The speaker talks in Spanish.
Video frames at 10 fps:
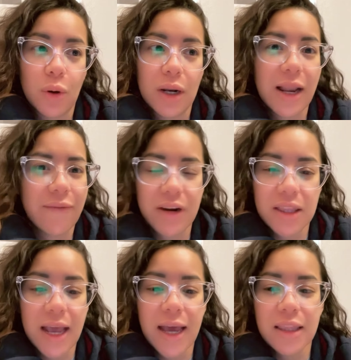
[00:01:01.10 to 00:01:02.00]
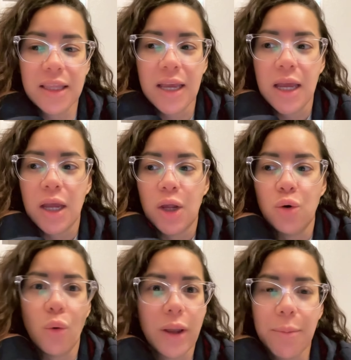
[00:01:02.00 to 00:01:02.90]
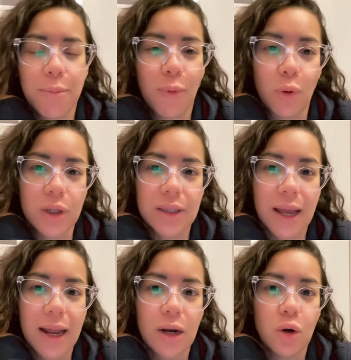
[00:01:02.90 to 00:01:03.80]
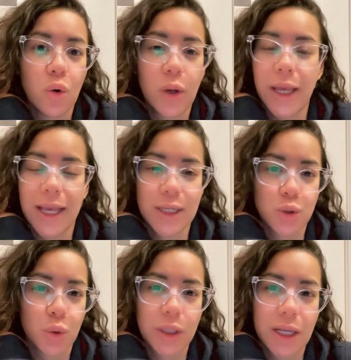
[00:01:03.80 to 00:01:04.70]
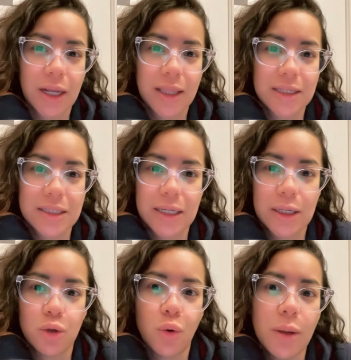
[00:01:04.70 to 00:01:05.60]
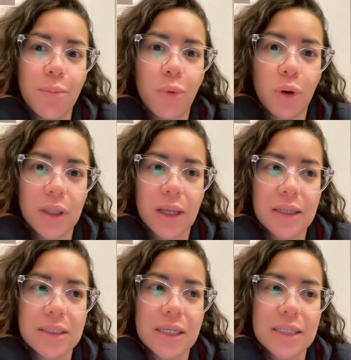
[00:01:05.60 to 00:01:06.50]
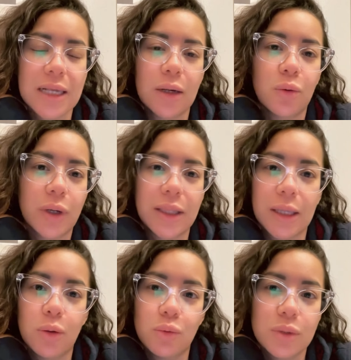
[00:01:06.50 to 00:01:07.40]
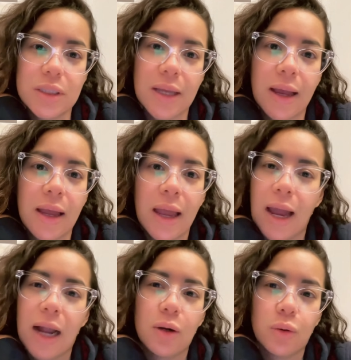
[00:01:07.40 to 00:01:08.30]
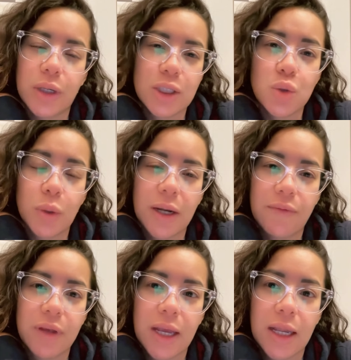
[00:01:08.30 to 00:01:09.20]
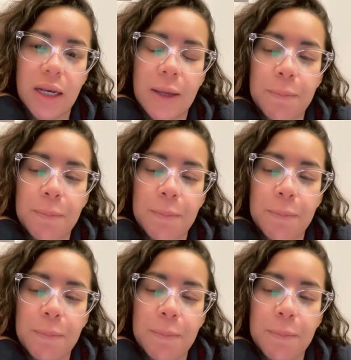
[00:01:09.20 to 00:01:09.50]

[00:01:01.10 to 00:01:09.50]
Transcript: la verdad no importa lo que eso quiera decir, no importa si es algo que te gusta, algo que suena bien